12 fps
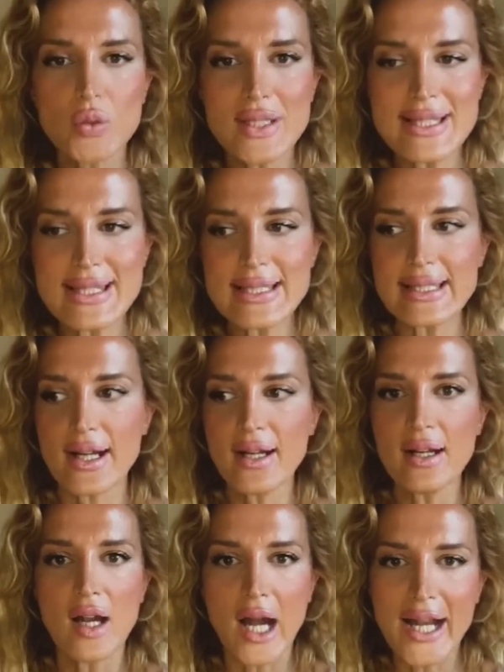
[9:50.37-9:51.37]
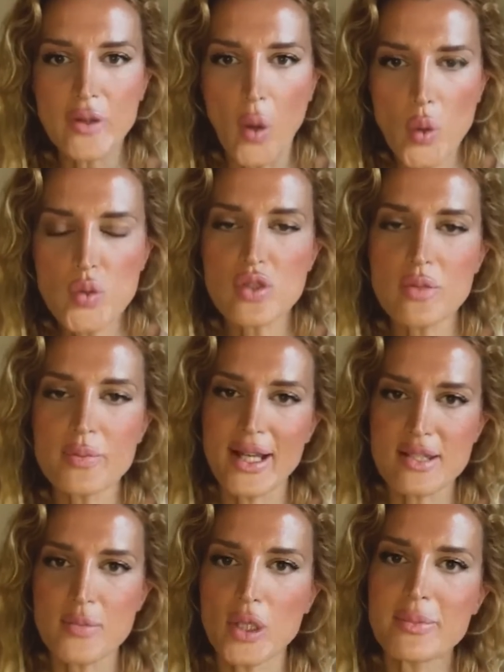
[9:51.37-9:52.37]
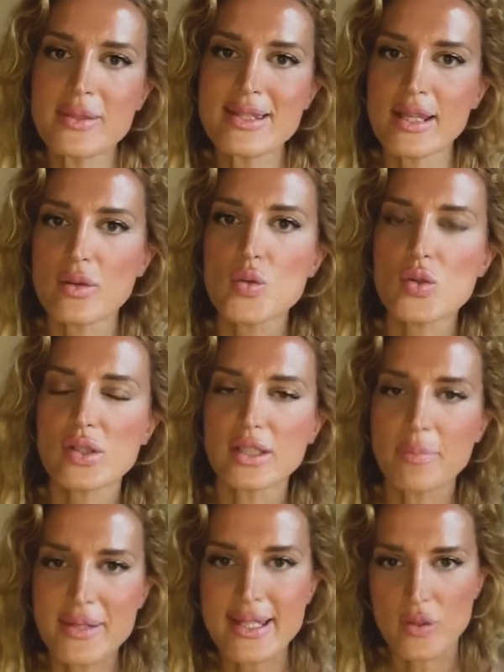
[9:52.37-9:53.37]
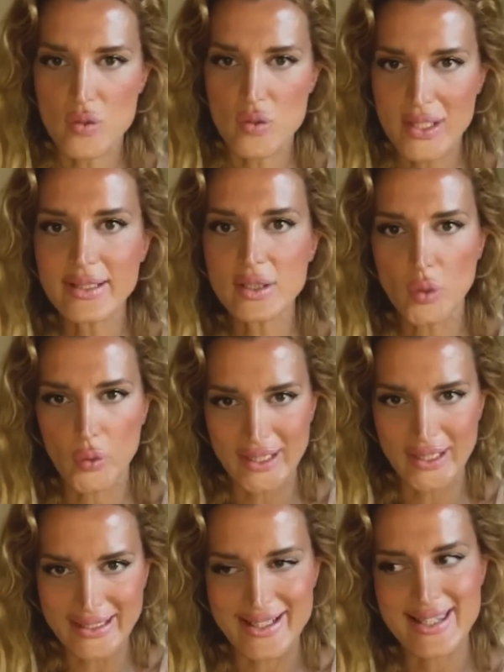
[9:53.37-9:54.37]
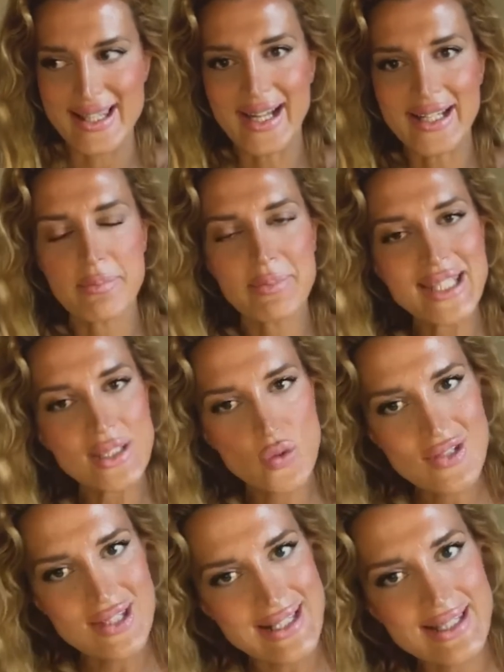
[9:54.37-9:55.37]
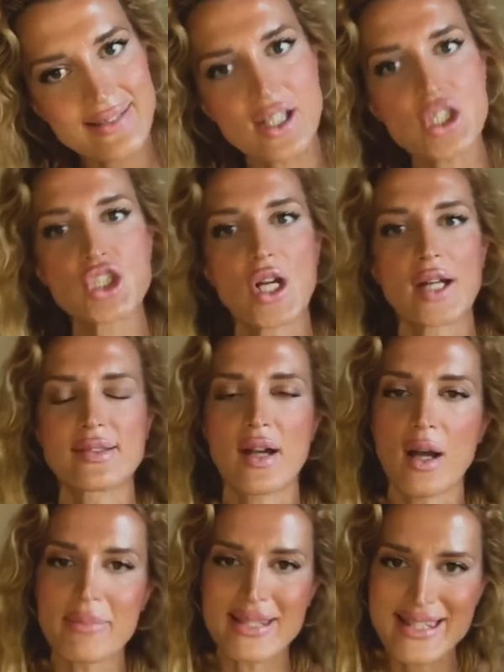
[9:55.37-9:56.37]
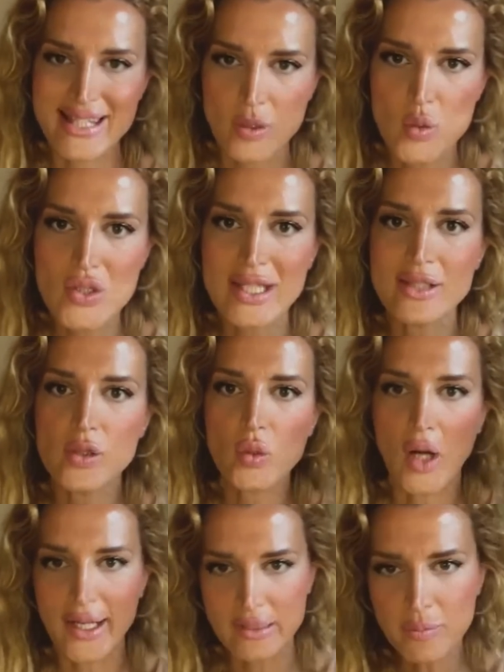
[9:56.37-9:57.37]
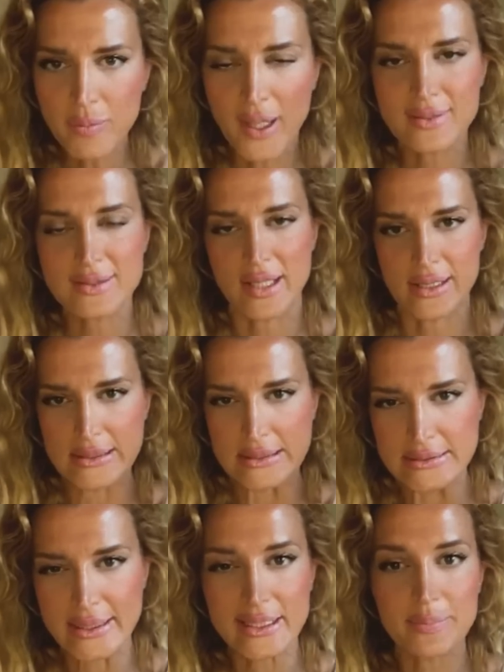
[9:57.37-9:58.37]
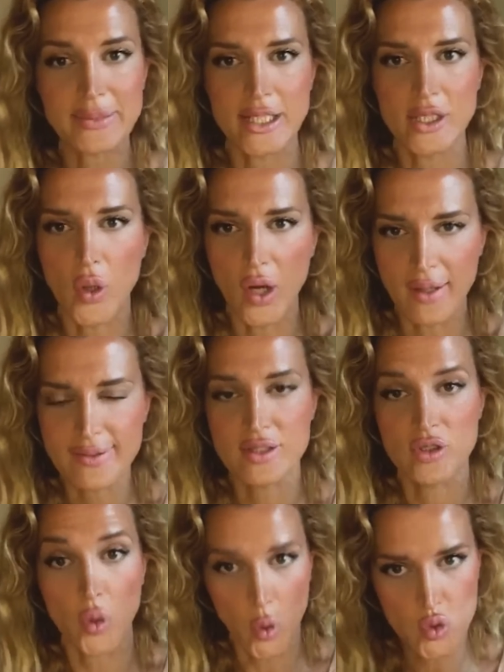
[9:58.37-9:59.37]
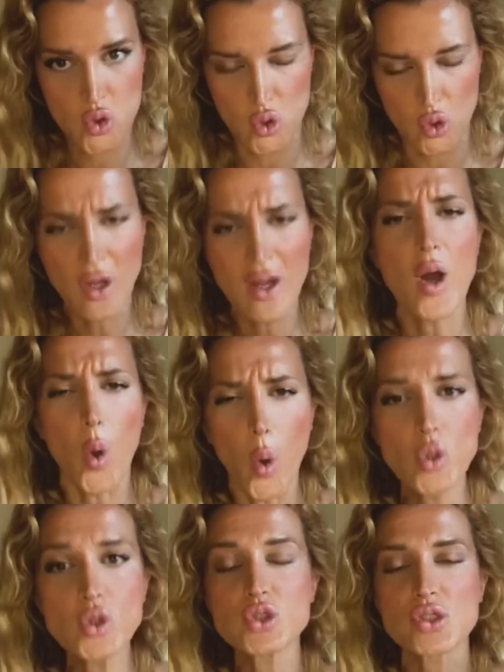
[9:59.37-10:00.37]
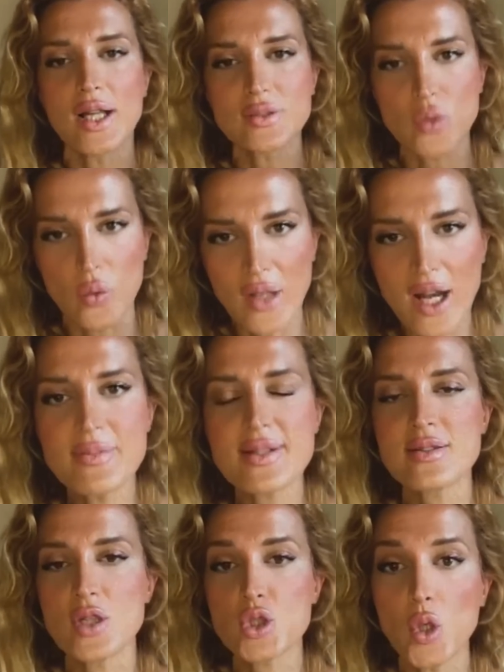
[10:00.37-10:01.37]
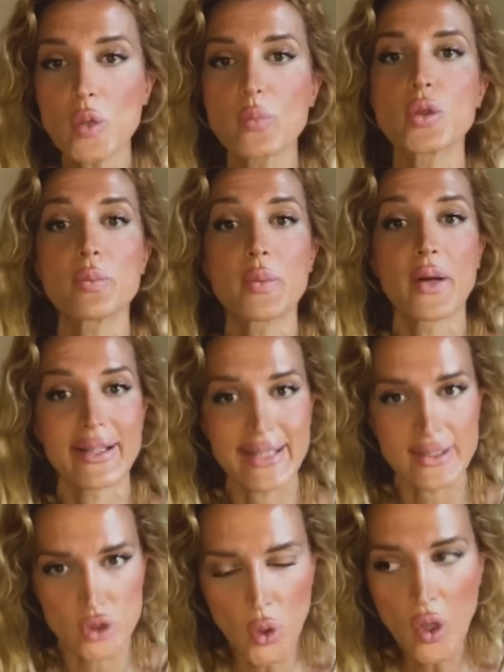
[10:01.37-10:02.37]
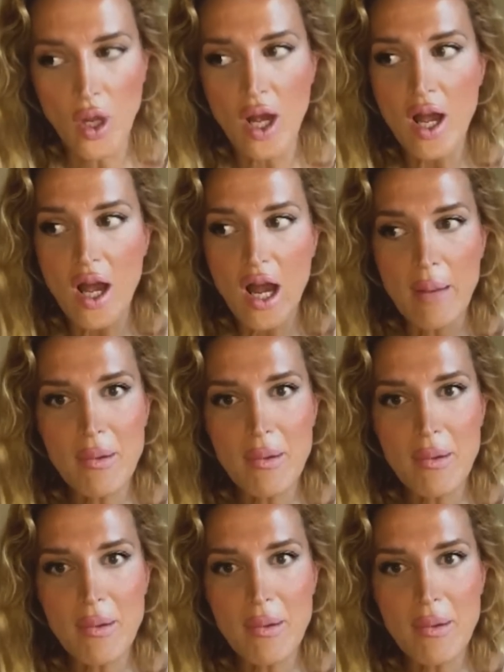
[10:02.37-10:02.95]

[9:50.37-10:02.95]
Dolayısıyla hani onsu biraz böyle 1840-1850'lere doğru ittirse hani 1780 aşağıda 1850 yukarıda bu bant aralığında gidip geliyor altının onsu. Onsta dolar bazında çok büyük bir hareket yok.